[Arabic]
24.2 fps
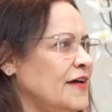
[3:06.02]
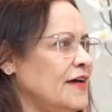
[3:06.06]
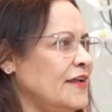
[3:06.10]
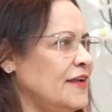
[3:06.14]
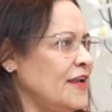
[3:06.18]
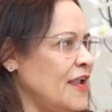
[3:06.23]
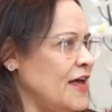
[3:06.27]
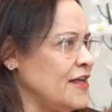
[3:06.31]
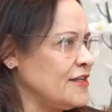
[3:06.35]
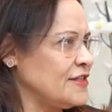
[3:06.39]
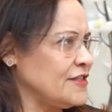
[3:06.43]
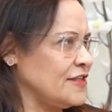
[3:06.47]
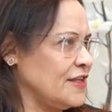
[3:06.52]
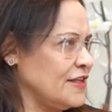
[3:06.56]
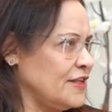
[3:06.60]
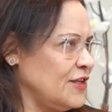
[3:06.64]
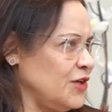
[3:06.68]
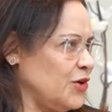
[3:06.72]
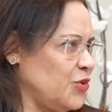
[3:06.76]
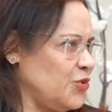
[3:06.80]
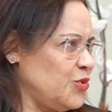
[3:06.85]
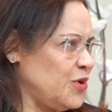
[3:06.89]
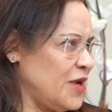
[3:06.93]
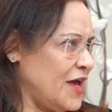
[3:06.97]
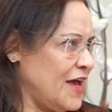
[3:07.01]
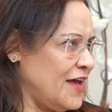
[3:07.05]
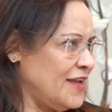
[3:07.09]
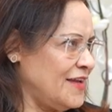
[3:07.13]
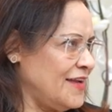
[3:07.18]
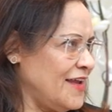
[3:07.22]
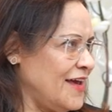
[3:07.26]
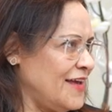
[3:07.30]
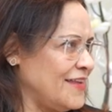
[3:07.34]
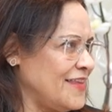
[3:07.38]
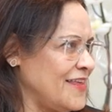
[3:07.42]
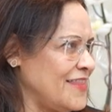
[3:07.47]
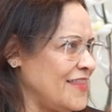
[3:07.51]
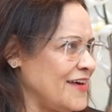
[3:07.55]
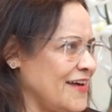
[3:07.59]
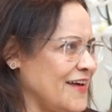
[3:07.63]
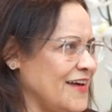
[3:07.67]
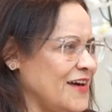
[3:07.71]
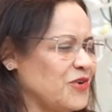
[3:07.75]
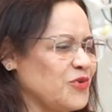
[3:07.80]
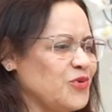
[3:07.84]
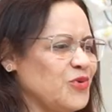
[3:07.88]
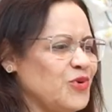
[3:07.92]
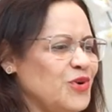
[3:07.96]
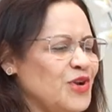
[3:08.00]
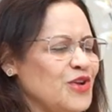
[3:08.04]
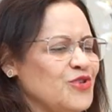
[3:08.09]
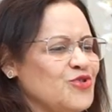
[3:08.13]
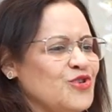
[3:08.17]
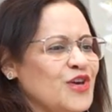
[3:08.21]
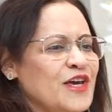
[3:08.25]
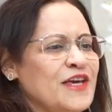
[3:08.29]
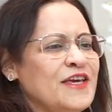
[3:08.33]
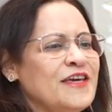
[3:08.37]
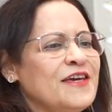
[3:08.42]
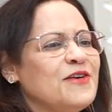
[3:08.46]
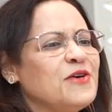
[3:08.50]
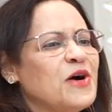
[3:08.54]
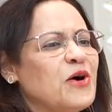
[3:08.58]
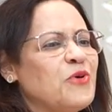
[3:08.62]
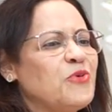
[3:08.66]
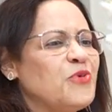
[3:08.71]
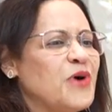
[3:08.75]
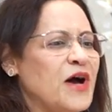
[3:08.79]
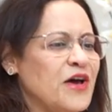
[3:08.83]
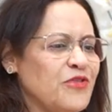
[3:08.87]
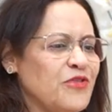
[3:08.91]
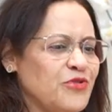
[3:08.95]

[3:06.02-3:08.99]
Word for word: لا استطيع هنا ان اتذكر كل شيء او